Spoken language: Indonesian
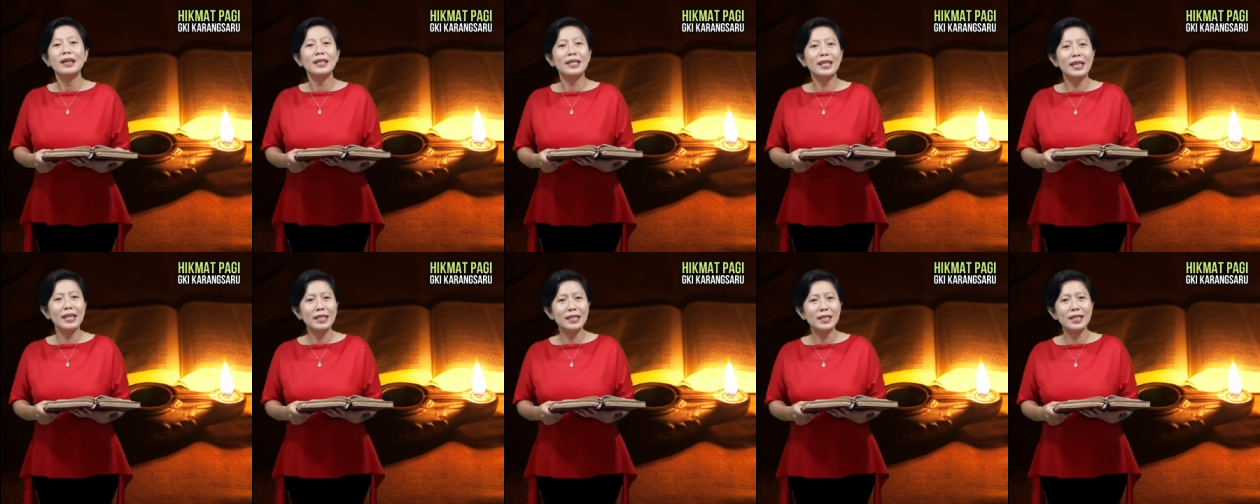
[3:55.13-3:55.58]

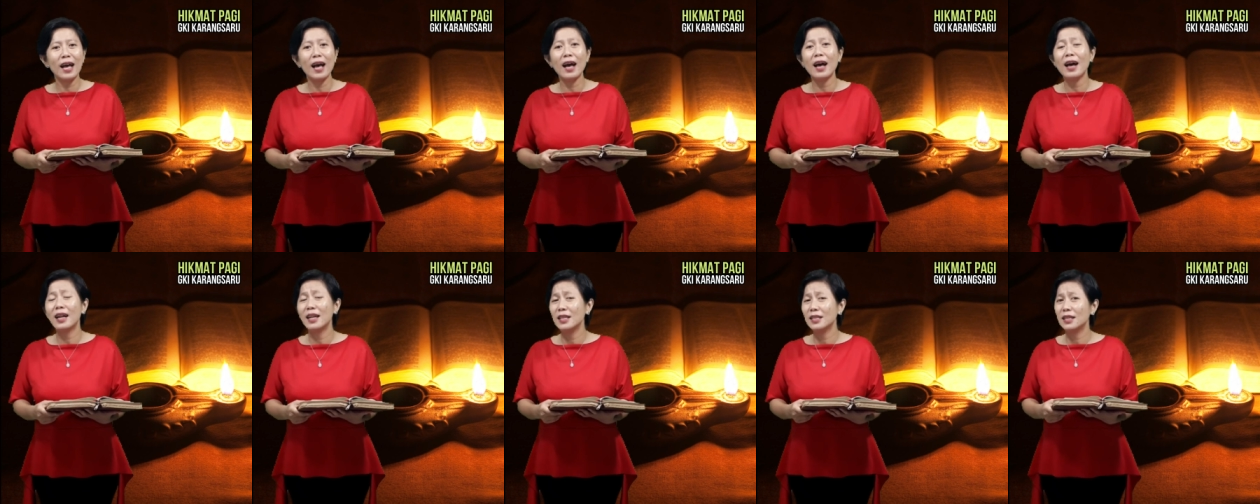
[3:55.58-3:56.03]

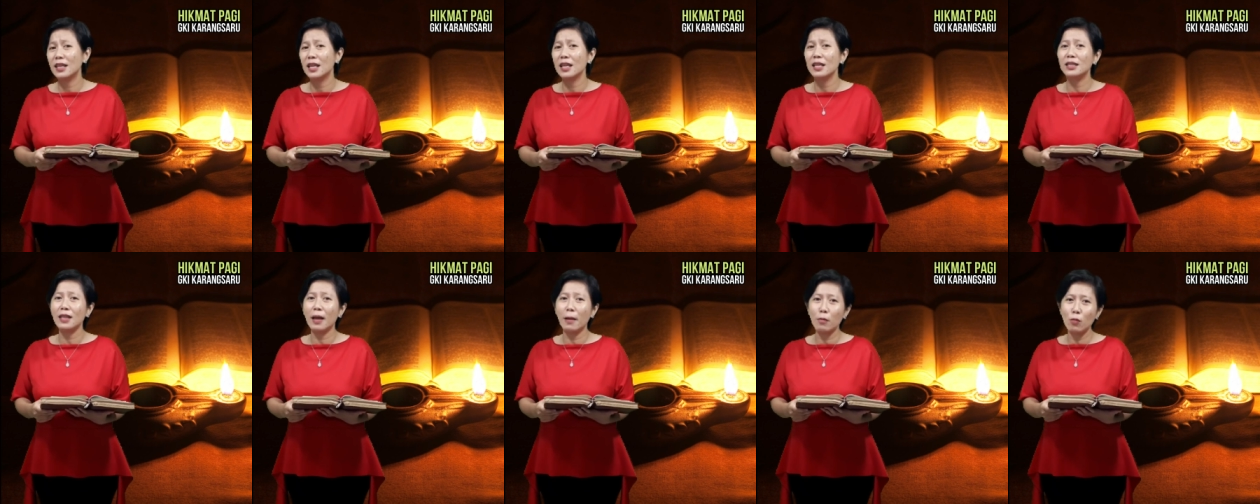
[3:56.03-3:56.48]
kisah
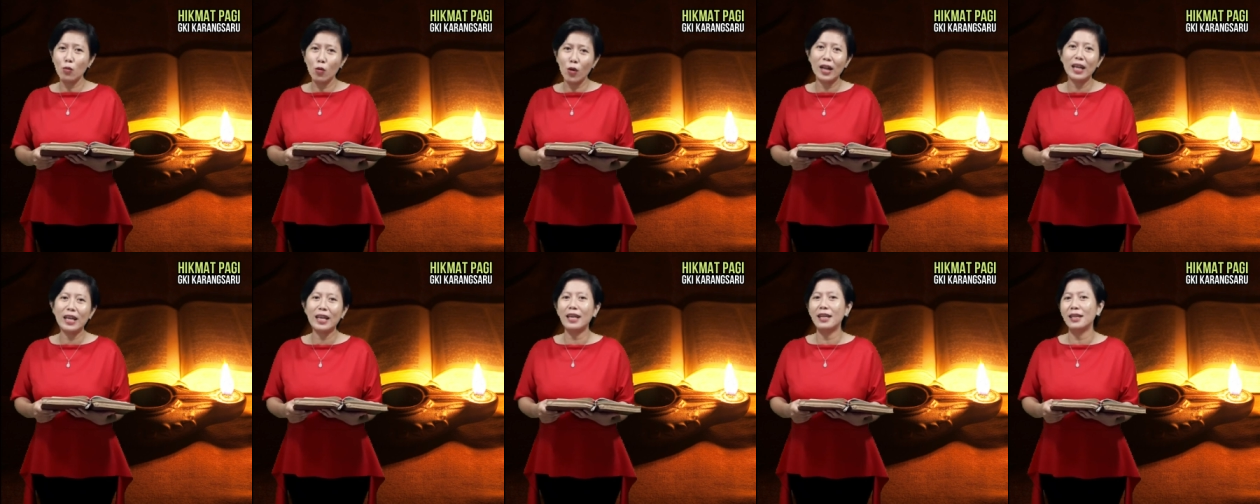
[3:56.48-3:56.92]
Rizki
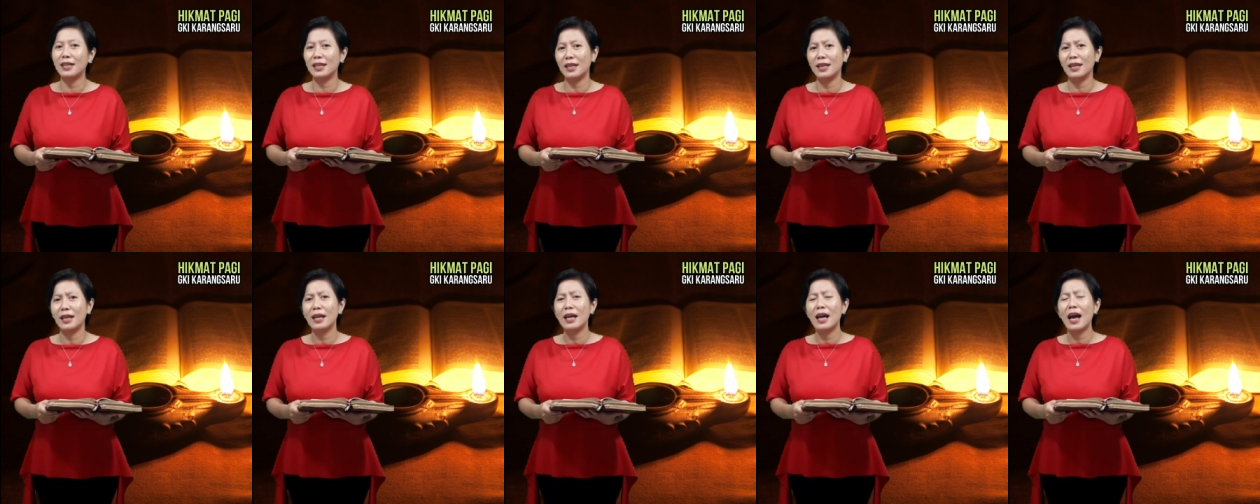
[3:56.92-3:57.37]
Samuel ini